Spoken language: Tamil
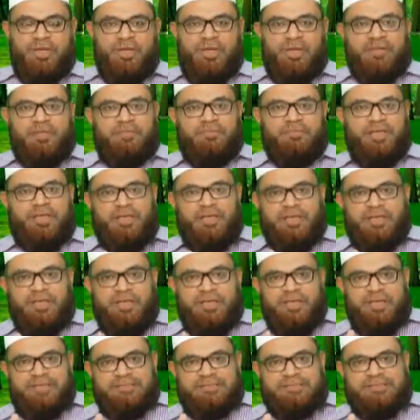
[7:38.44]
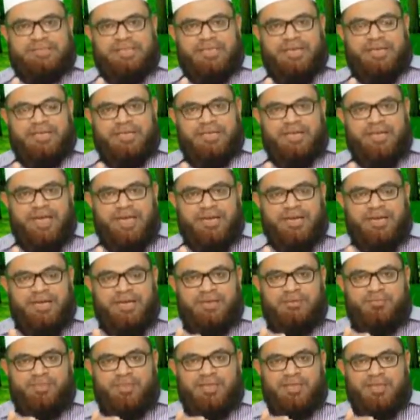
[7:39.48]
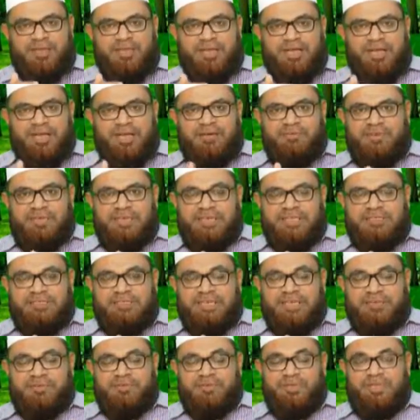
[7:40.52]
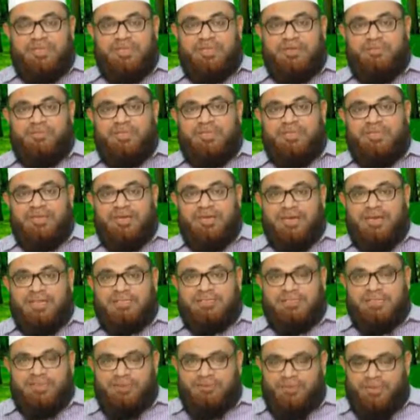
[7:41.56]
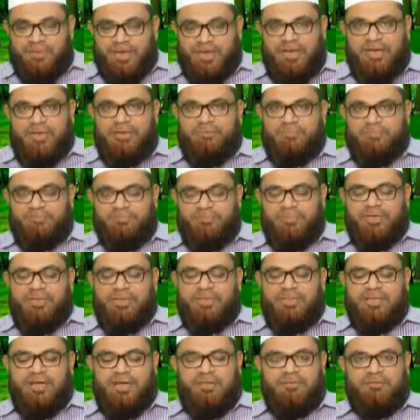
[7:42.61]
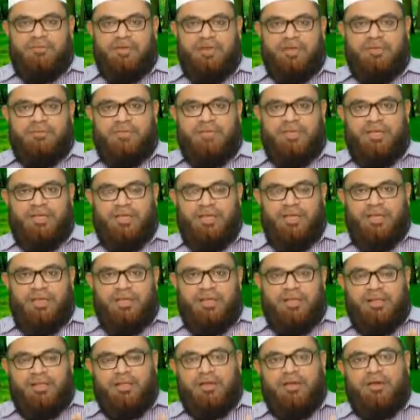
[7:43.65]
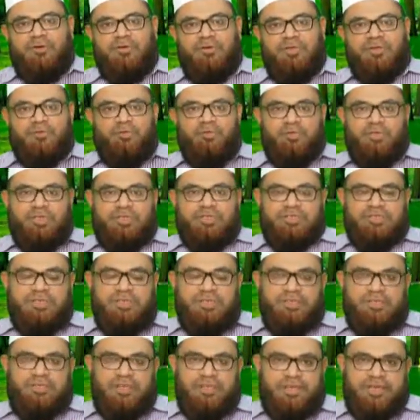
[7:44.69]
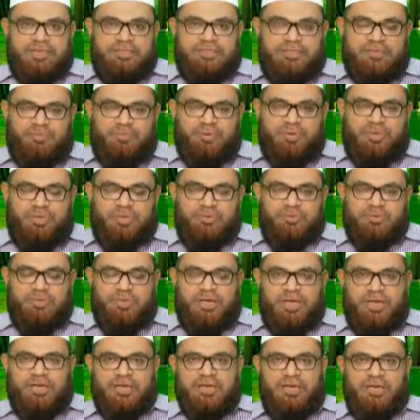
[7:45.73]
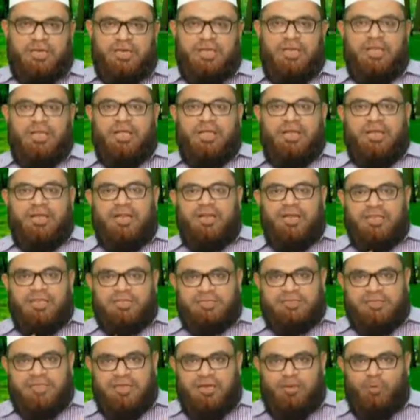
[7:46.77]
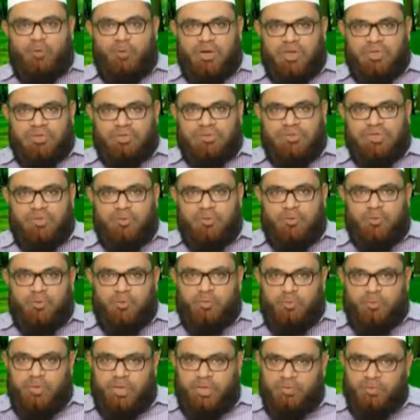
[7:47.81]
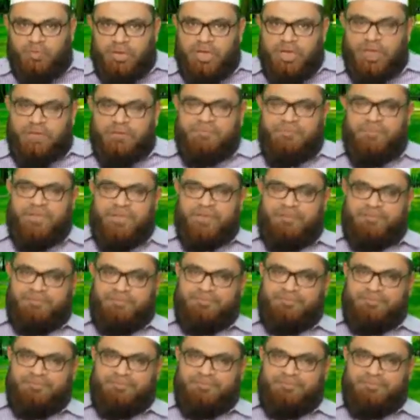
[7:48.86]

எனவே சேர்கிறார்கள் என்பதற்காக வேண்டி சேர்வது இனபந்துக்களை சேர்வது அல்ல மிக தெளிவாகவே அல்லாஹுடைய தூதர் சல்லல்லா அலிஸ்லம் அவர்கள் சொன்னார்கள் லெய்சல் வாசிலு பில் முக்காஃபி